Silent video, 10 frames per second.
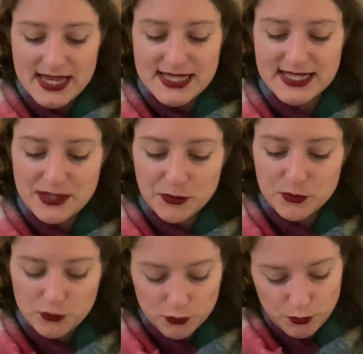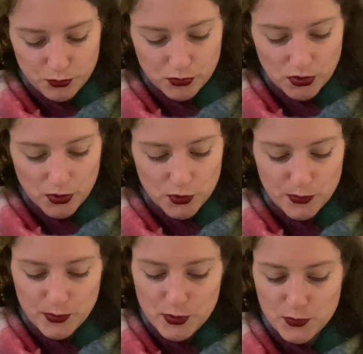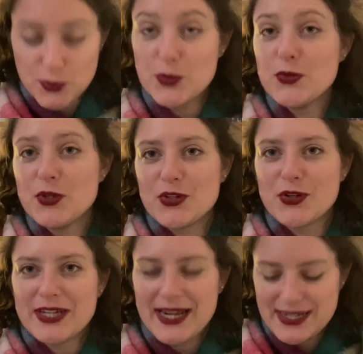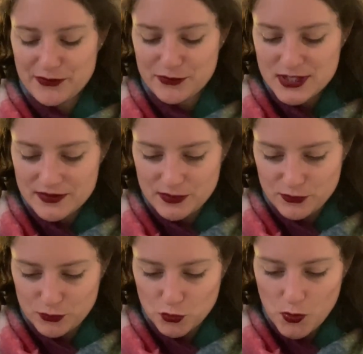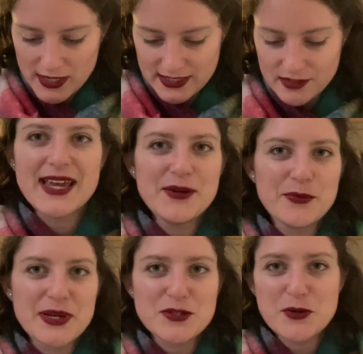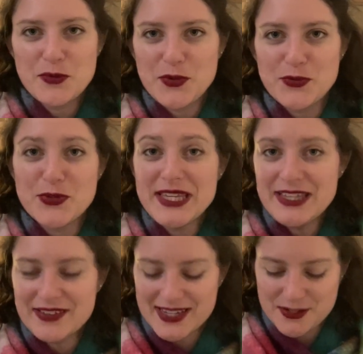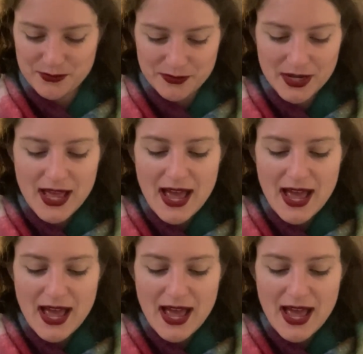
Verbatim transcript: C'est donc tout pour le menu Yule dans lequel vous avez vu trois livres et on passe au menu Hiver sombre